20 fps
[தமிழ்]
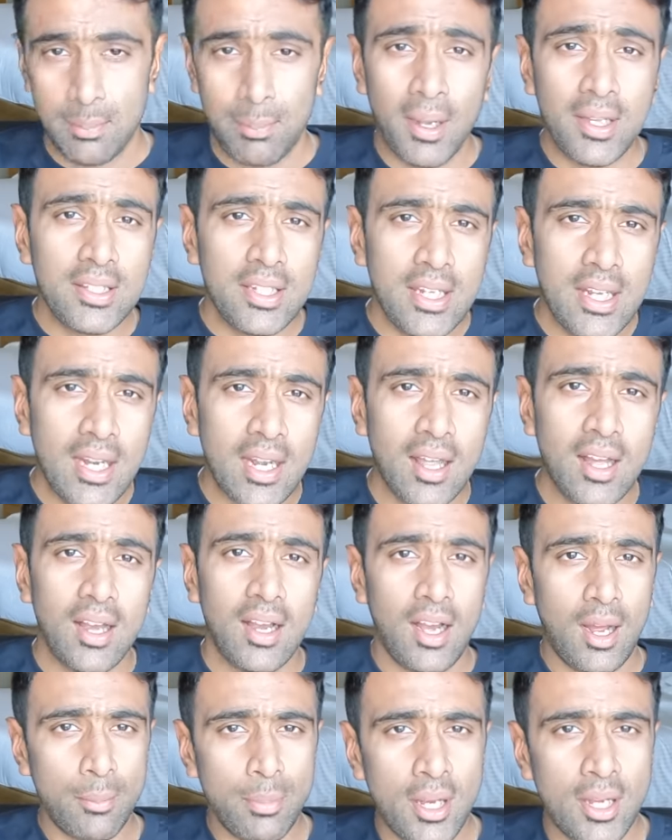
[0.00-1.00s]
பார்த்துட்டீங்களா
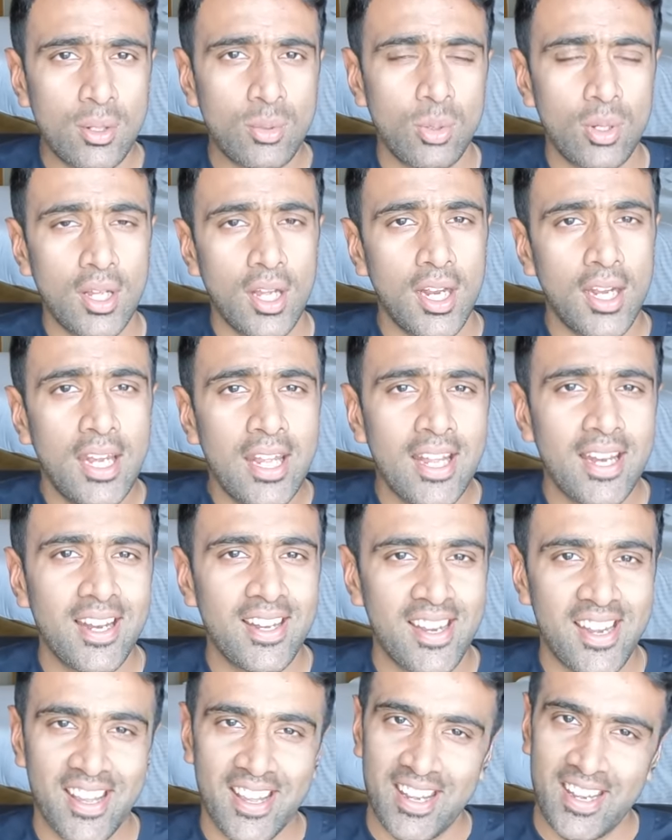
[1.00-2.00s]
அப்டேட் கொடுங்க நீங்கள்
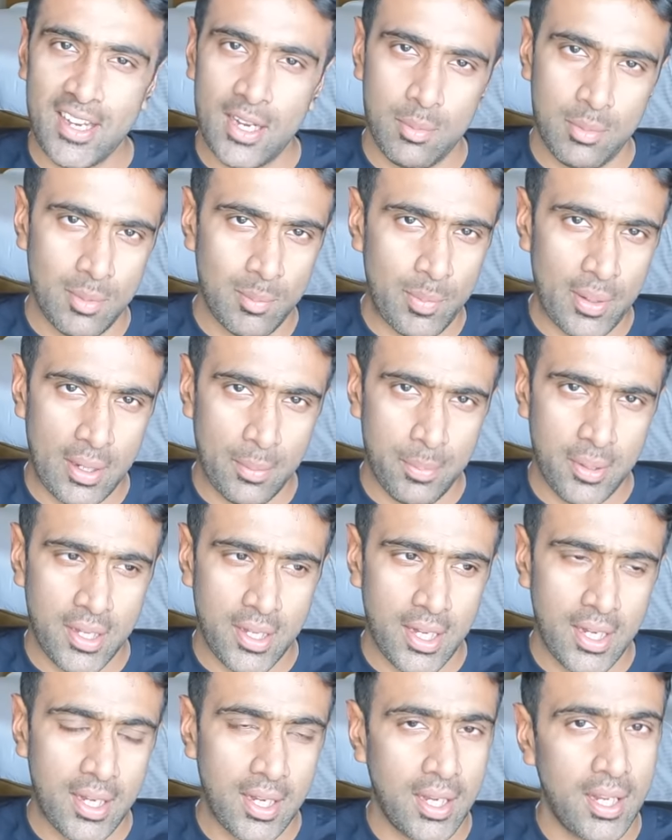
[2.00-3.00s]
என்ன நினைக்கிறீங்க அப்படின்னு பல
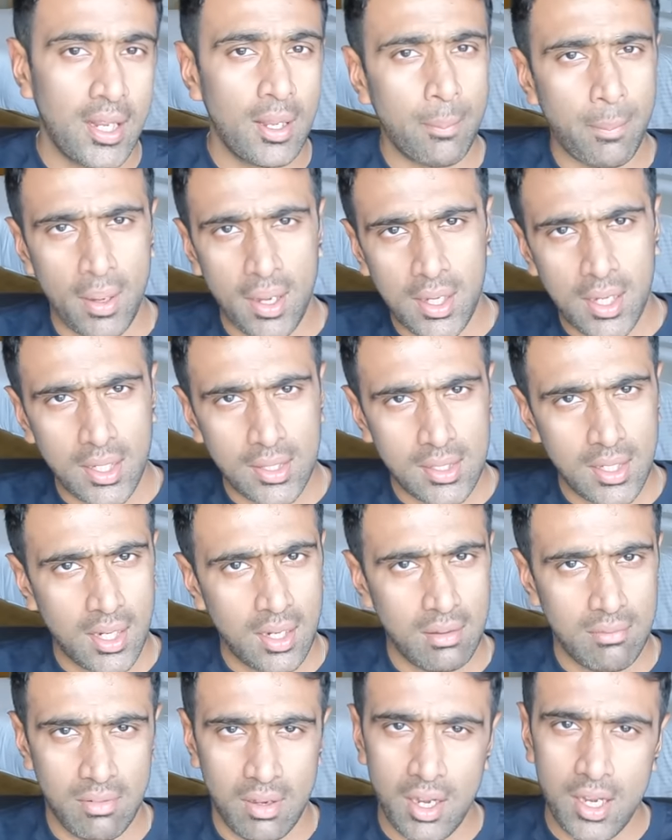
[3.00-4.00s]
பேர் கேட்டிருக்கீங்க
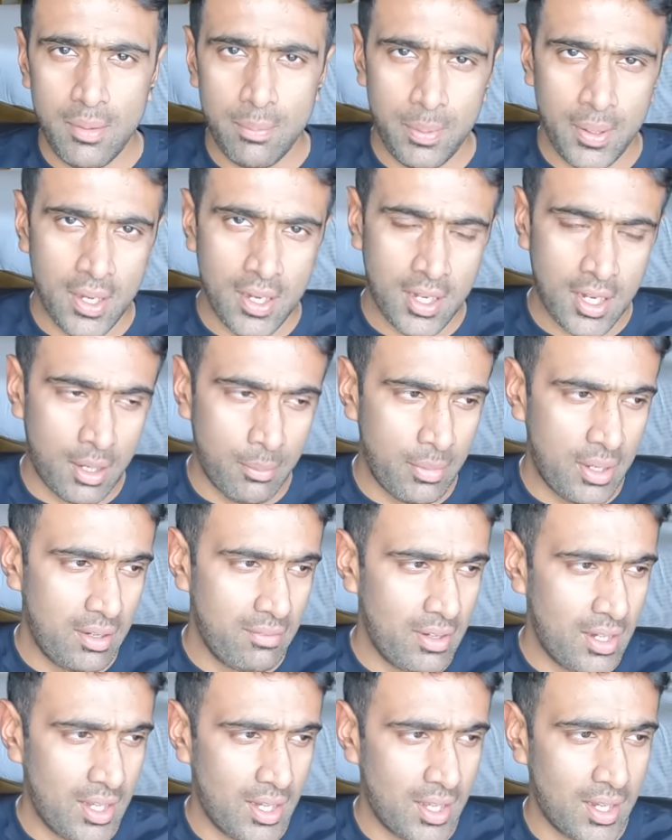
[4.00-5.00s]
பார்க்குறதுக்கான வாய்ப்பு எனக்கு
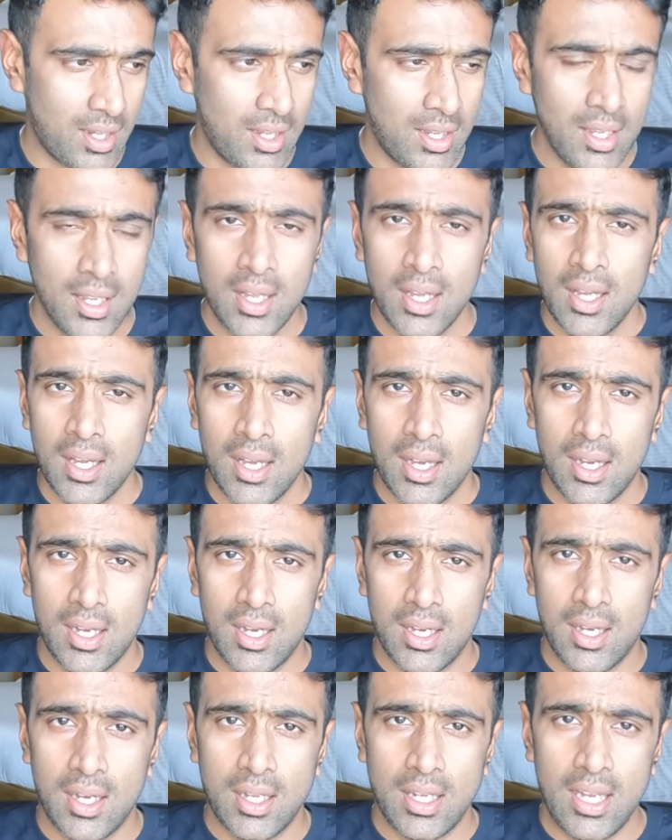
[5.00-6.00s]
அமையவே இல்லைங்க
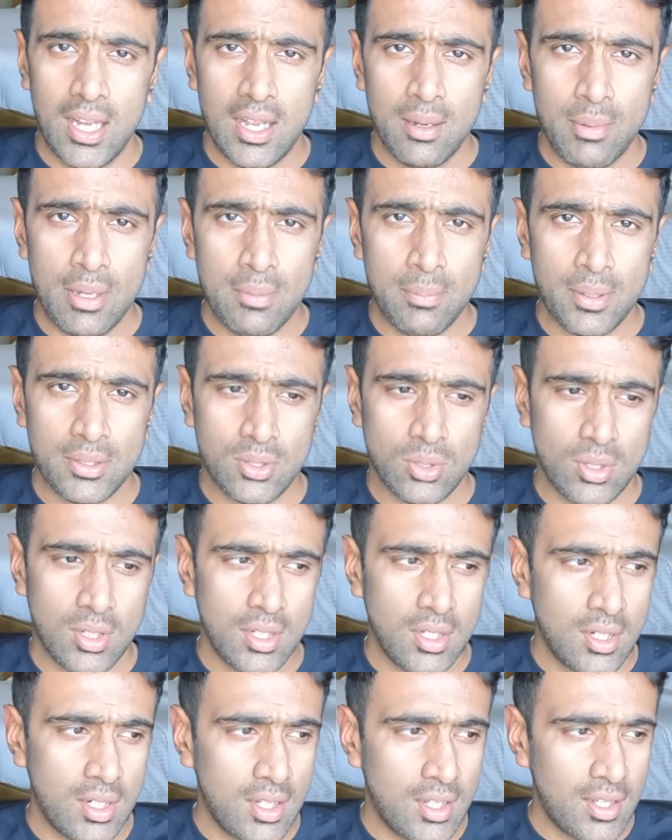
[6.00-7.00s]
ஏன் அப்படின்னு
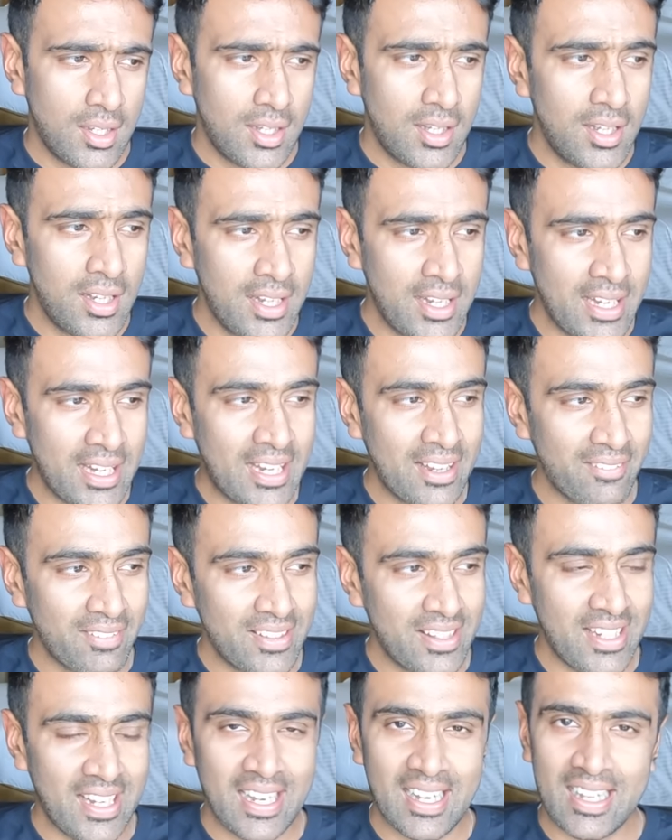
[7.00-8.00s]
பார்த்தோம்னா நான் இங்கே
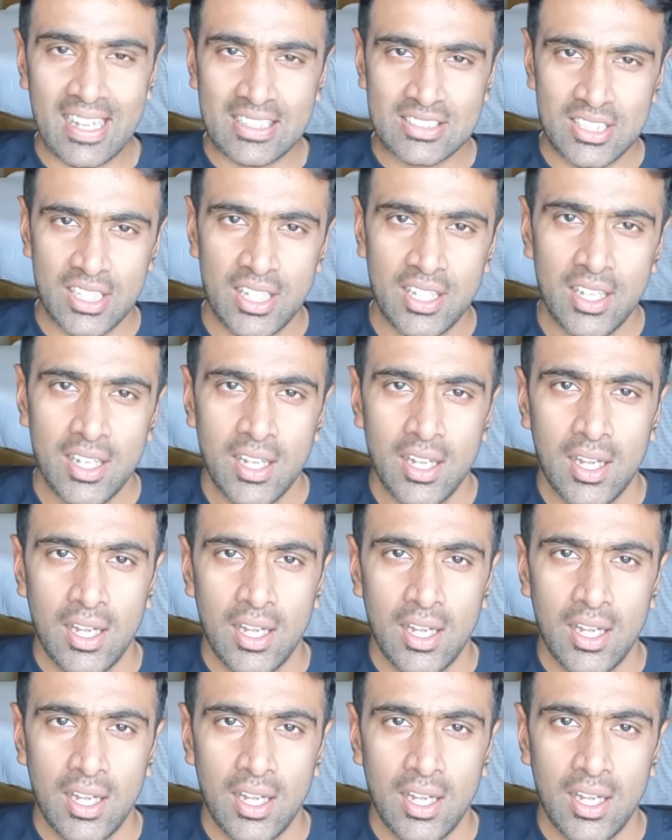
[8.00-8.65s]
வந்து எனக்கு ஆக்சுவலி